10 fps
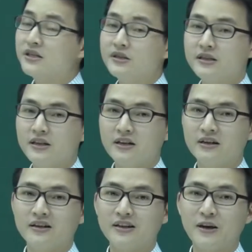x chia sin x.
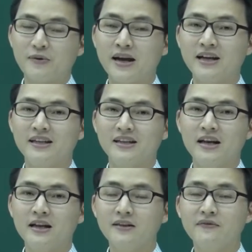Thì kiểu này thì
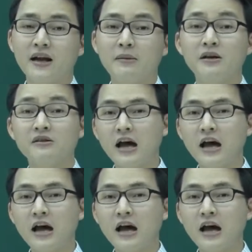đây là tích phân hàm lượng